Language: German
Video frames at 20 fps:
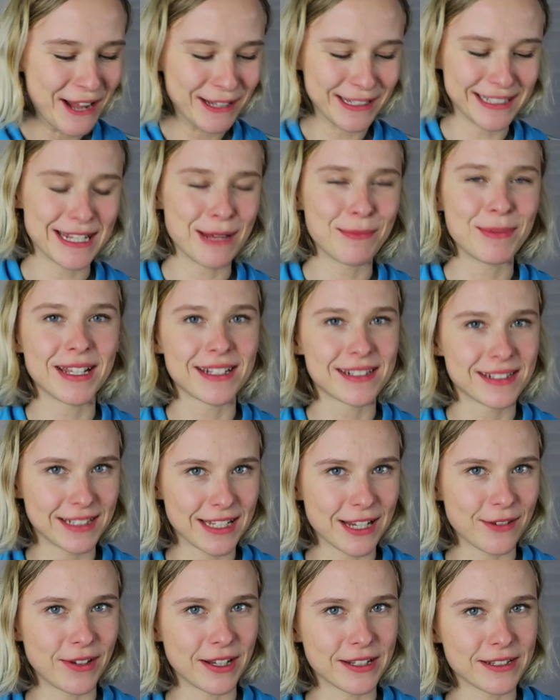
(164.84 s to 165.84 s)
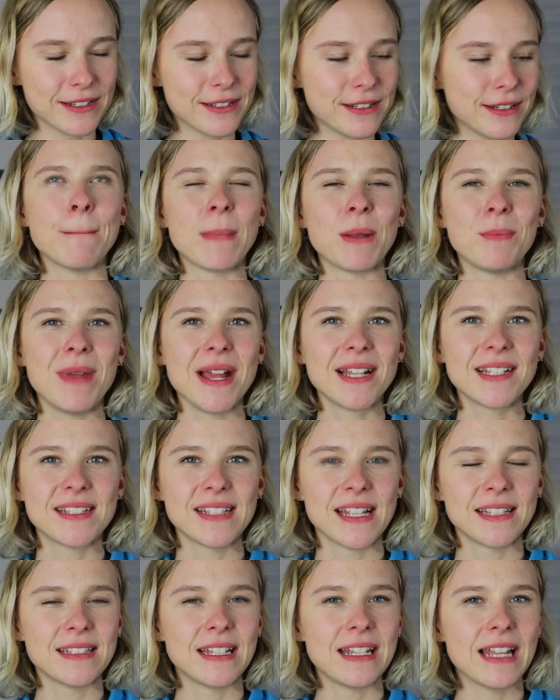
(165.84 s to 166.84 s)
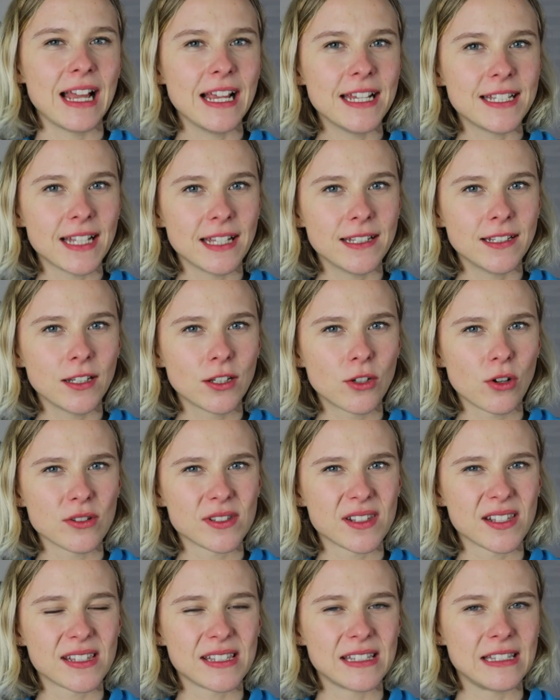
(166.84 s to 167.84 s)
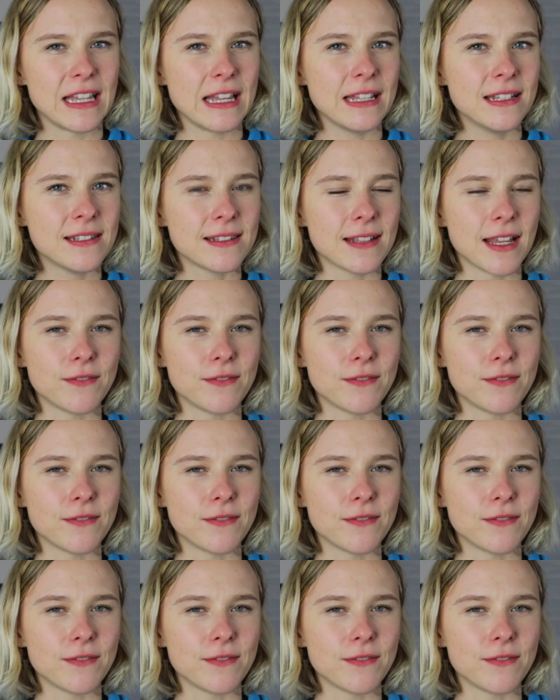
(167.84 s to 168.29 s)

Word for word: Das habe ich jetzt nicht erwartet. Man merkt, es hat eine leicht andere Konsistenz,